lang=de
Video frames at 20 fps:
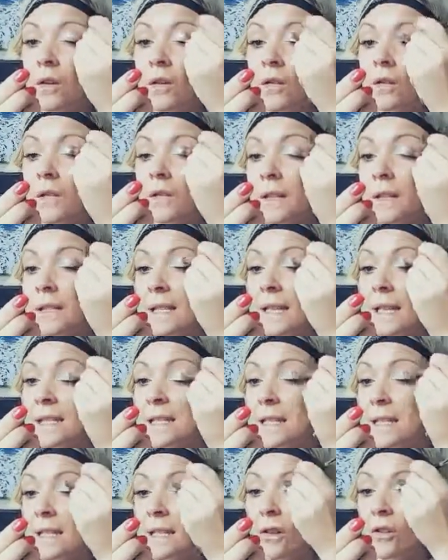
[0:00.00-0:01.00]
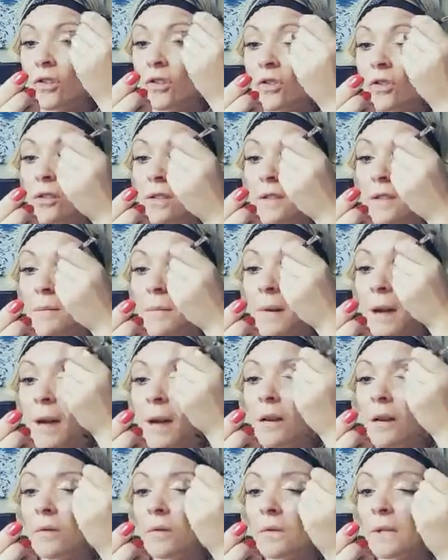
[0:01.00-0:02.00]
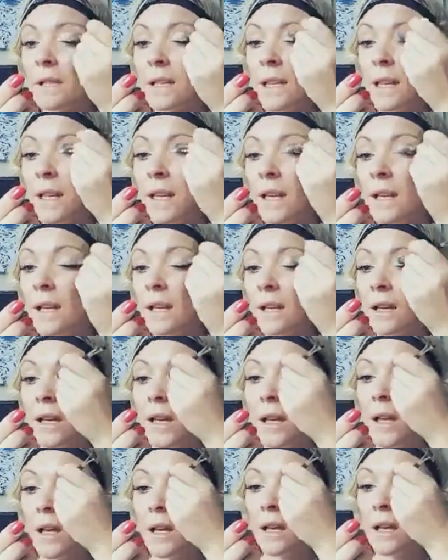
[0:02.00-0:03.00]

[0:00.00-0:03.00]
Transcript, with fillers: Und wie gesagt, die sind auch toll zum Ausgehen,